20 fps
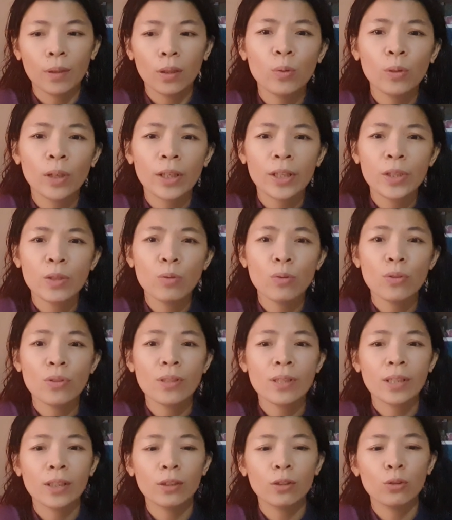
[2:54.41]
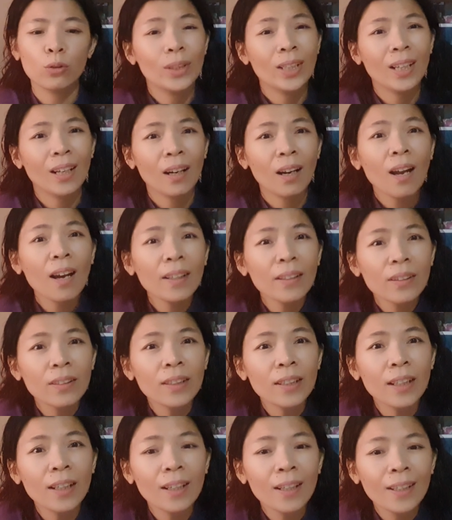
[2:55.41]
You can use it to
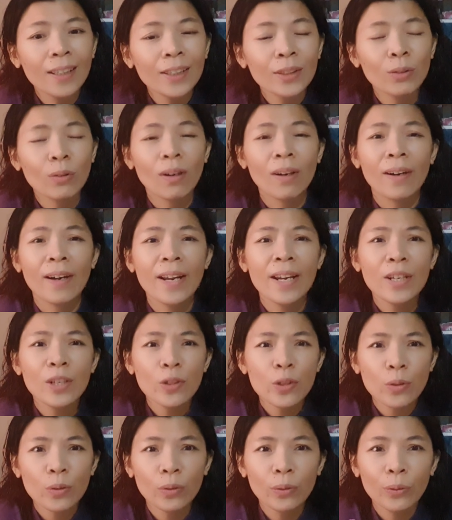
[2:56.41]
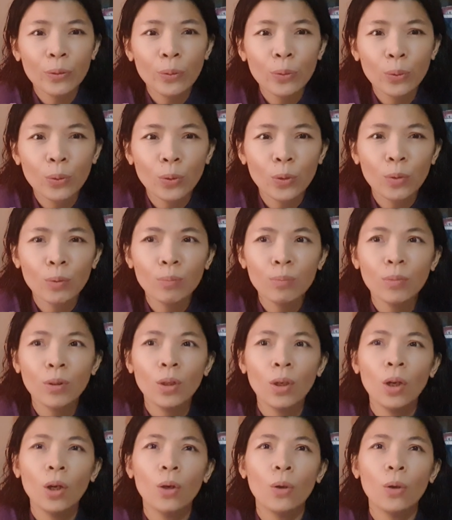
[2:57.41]
declutter, to arrange your room,